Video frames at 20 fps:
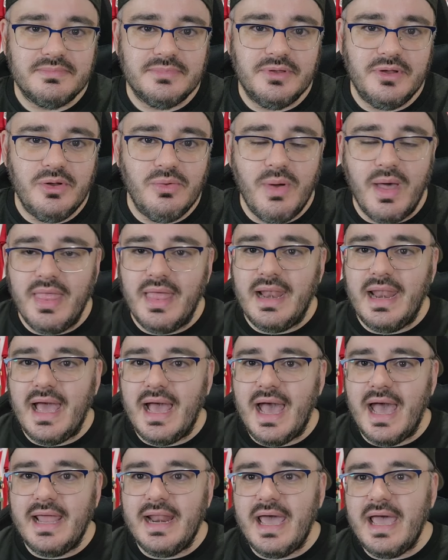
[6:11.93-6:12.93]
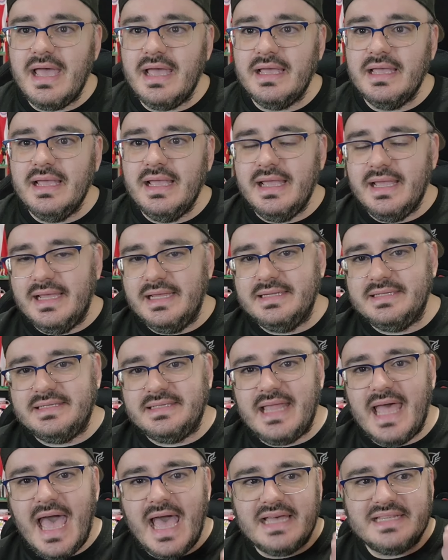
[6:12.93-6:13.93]
El Guadalajara
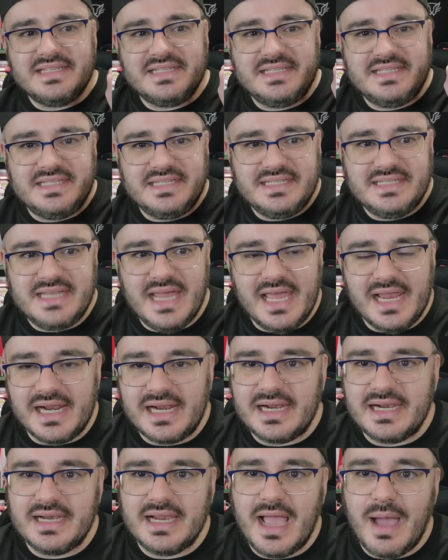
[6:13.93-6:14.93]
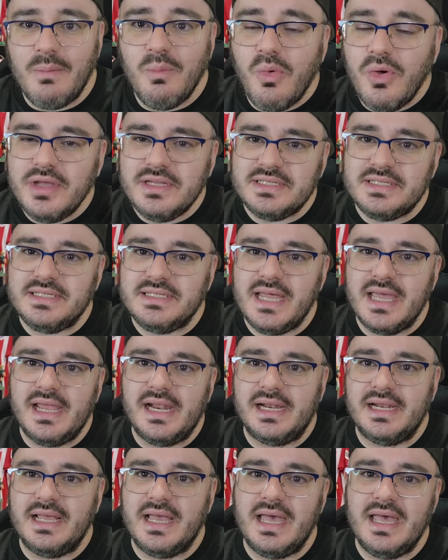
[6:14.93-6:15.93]
está cerca, muy
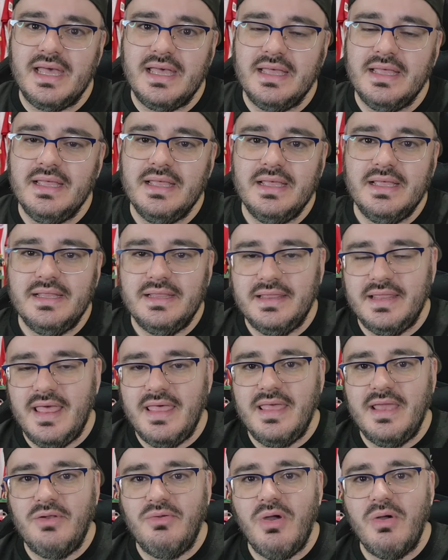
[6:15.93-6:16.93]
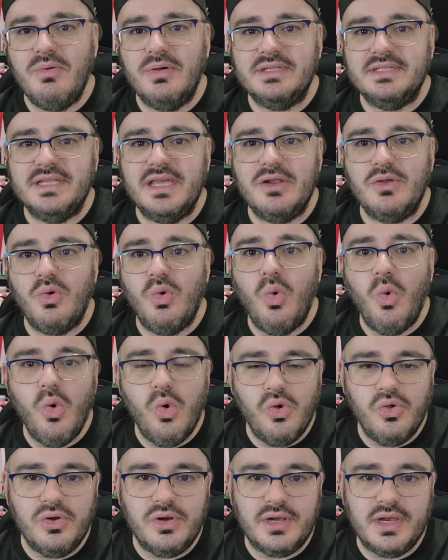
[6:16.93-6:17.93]
cerca de de nuevo hacer
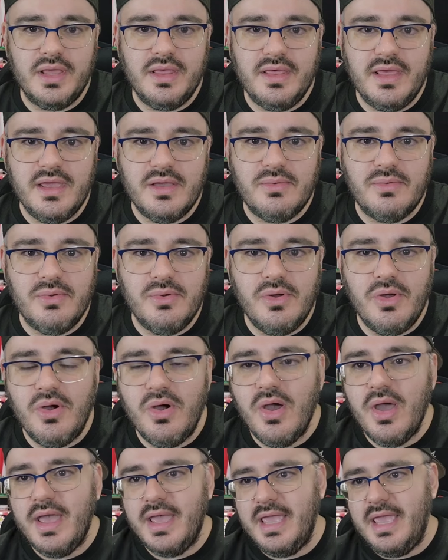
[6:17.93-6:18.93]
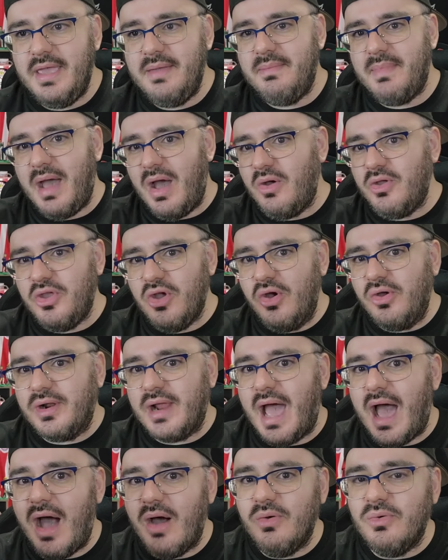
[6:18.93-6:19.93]
un ridículo y mayor
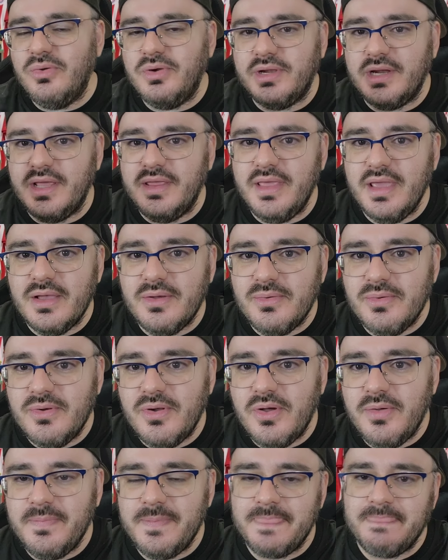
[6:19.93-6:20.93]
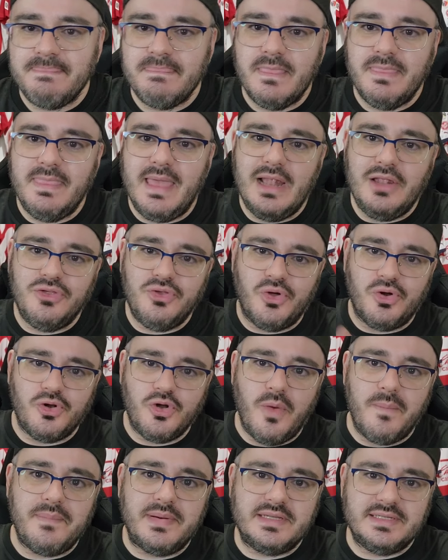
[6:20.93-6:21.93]
a un ridículo del
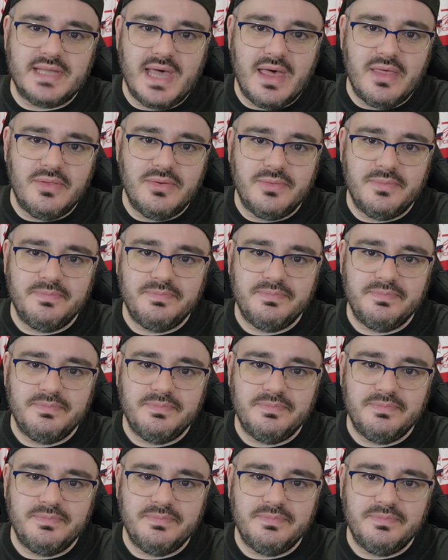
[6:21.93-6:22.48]
torneo pasado.